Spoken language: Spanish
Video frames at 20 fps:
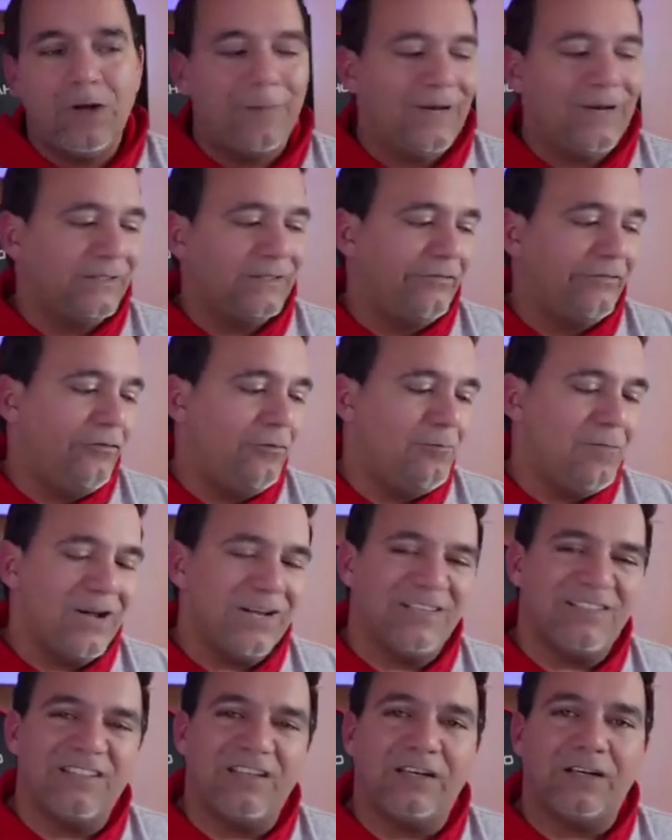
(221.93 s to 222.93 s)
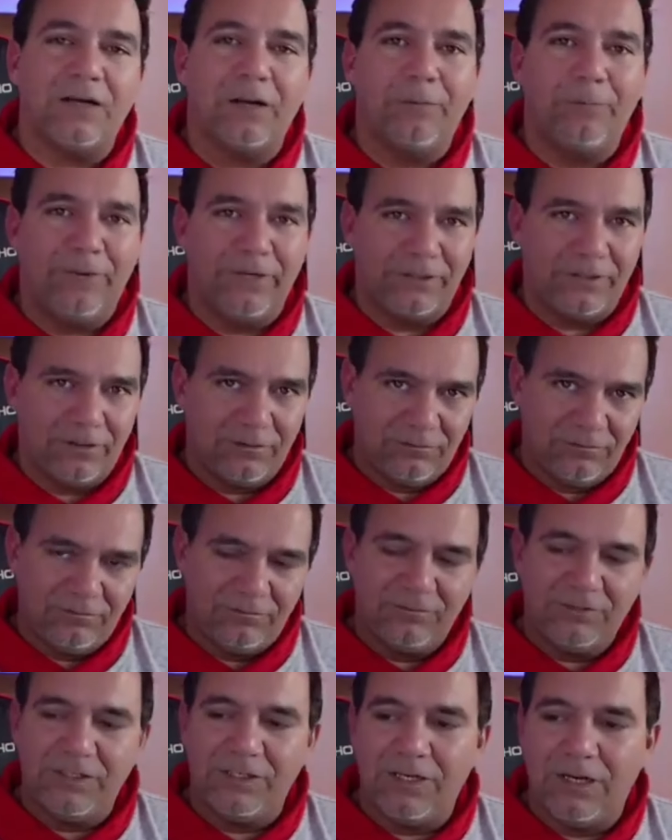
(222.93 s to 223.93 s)
plataforma que se respeta,
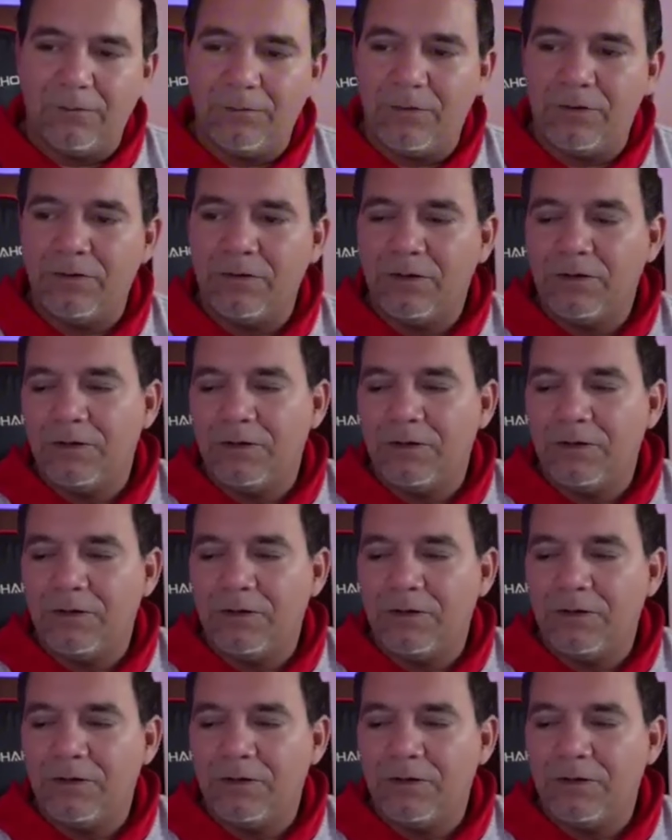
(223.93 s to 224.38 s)
digamos.